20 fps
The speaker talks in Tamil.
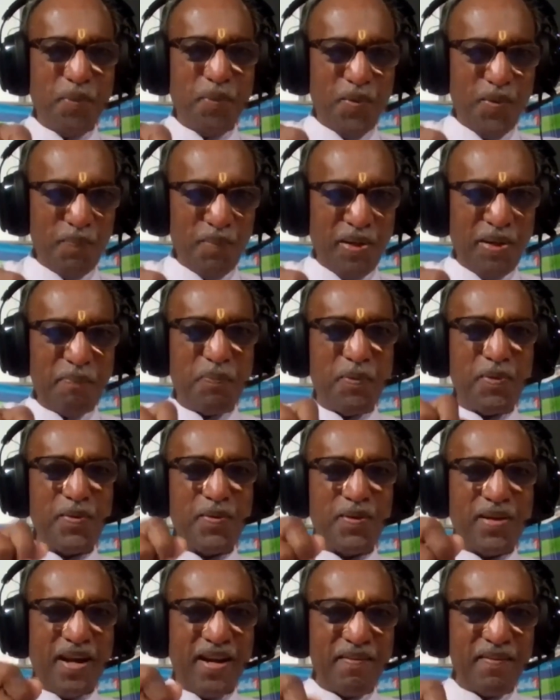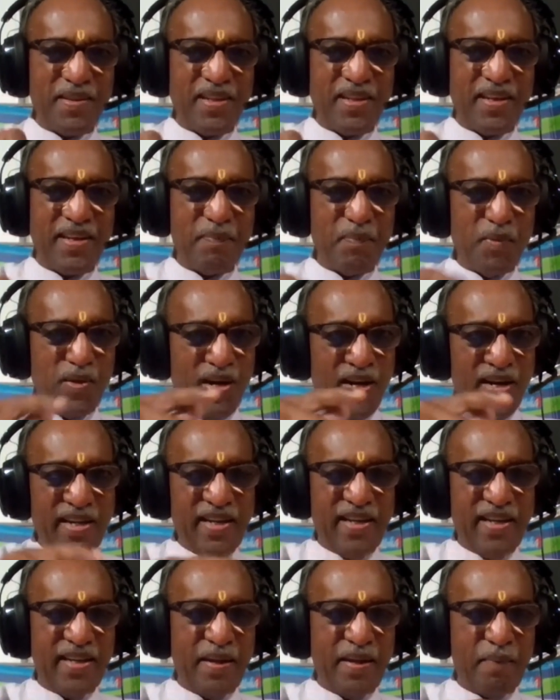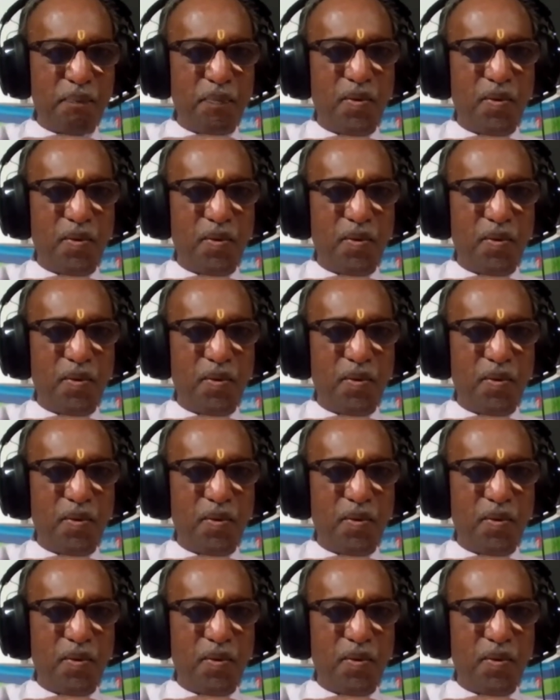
அப்பொருள் மெய்ப்பொருள் காண்பது முன்னாடி